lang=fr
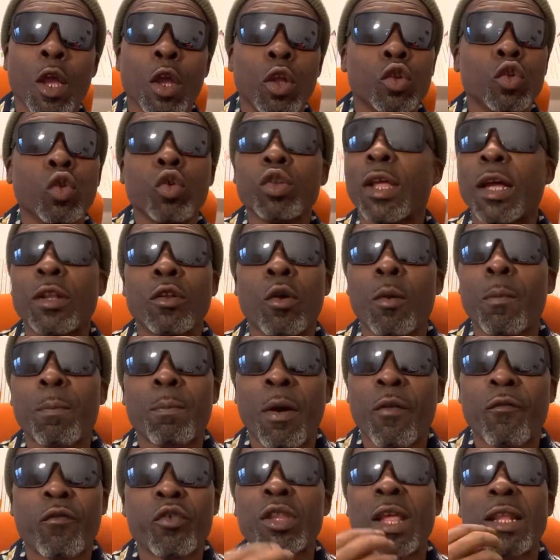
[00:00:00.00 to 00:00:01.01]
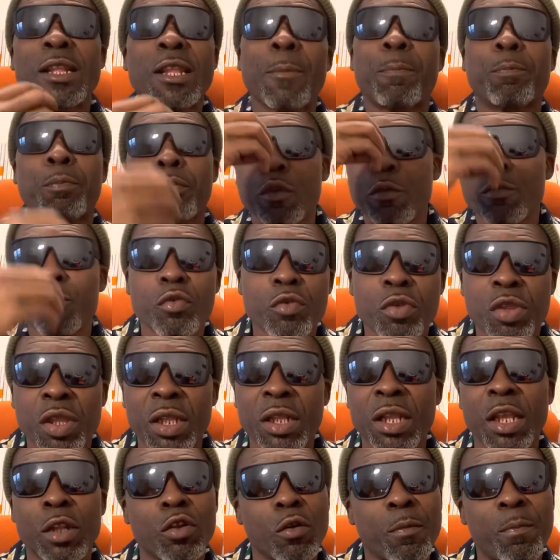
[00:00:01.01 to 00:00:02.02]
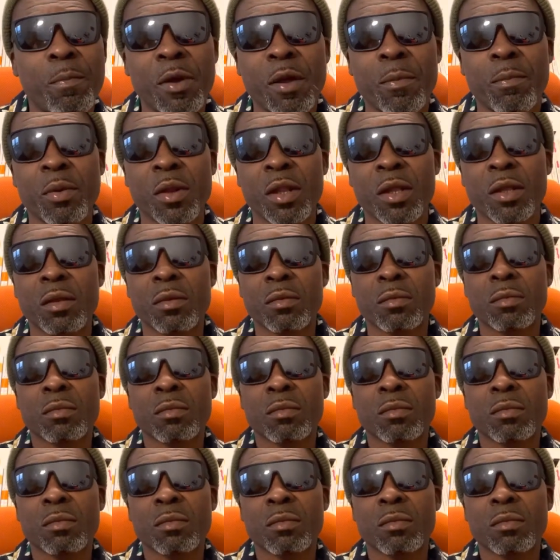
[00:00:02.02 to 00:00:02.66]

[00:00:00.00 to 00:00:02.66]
nous n'allons pas, vous n'allez plus museler le peuple.